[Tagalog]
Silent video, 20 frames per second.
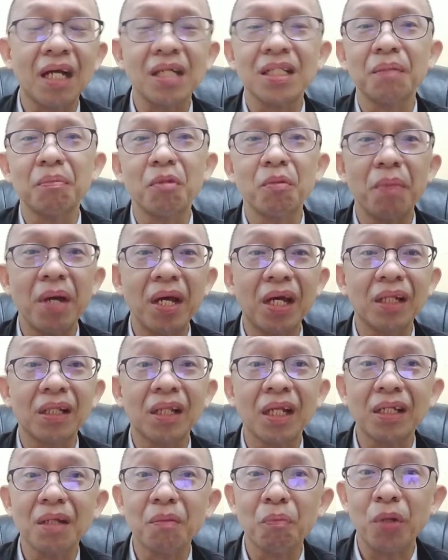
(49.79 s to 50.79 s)
Kahit sabi
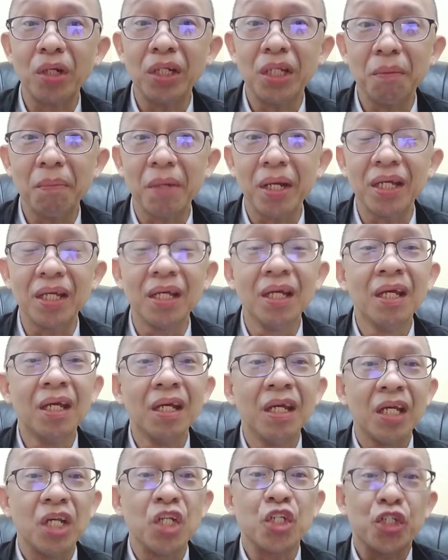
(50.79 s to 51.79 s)
vacant lot yan, pwede may
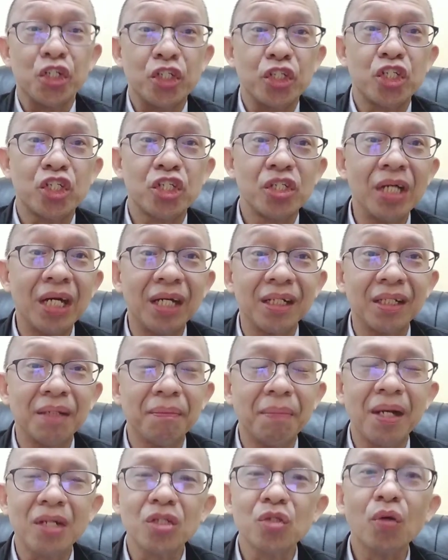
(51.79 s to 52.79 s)
i-search dyan, di
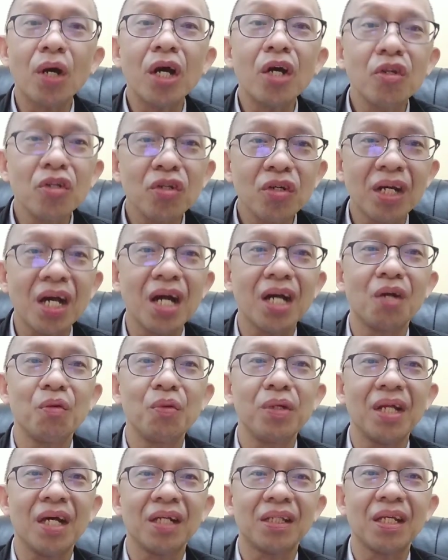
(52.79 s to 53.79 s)
ba? So ano yung
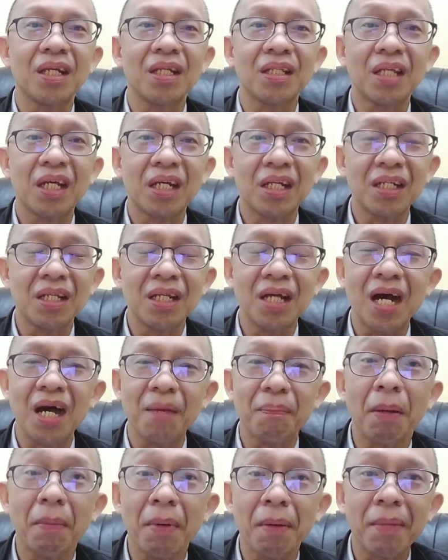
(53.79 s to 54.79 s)
gagawin natin uh, ah,
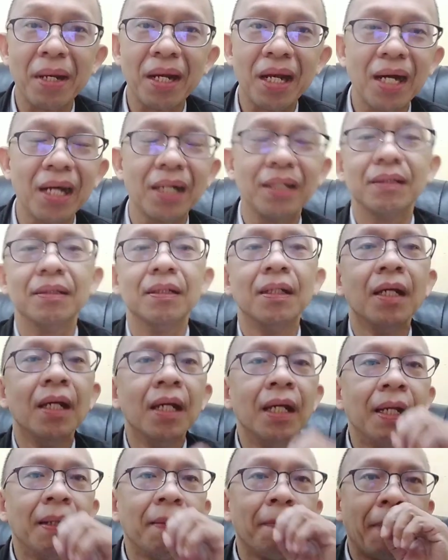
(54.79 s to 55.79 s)
pamamaraan
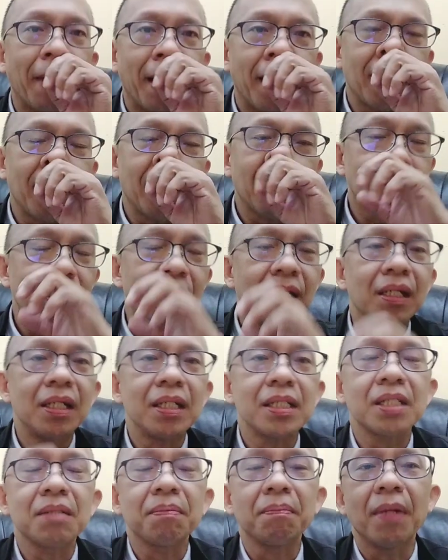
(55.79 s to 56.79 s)
para at
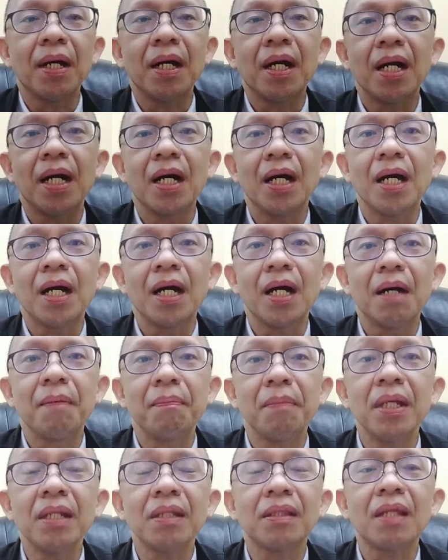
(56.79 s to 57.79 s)
least ma
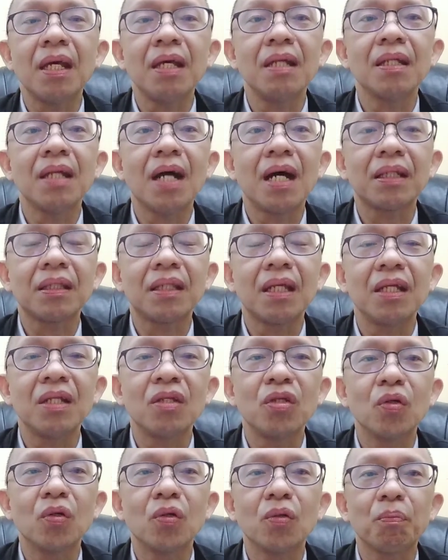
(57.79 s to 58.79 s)
maintain natin
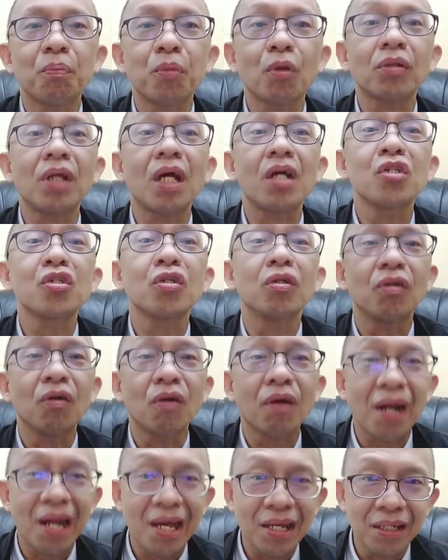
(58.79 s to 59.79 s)
yung protection
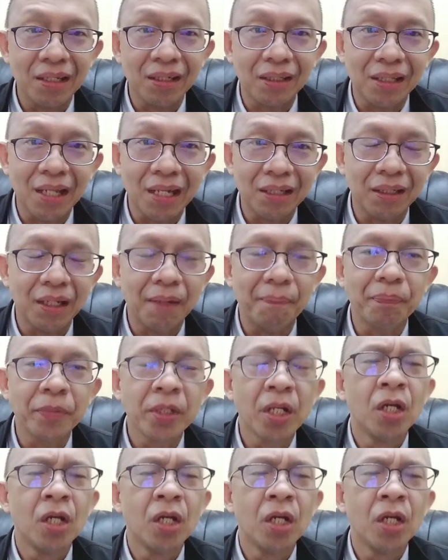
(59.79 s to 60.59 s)
ng client natin.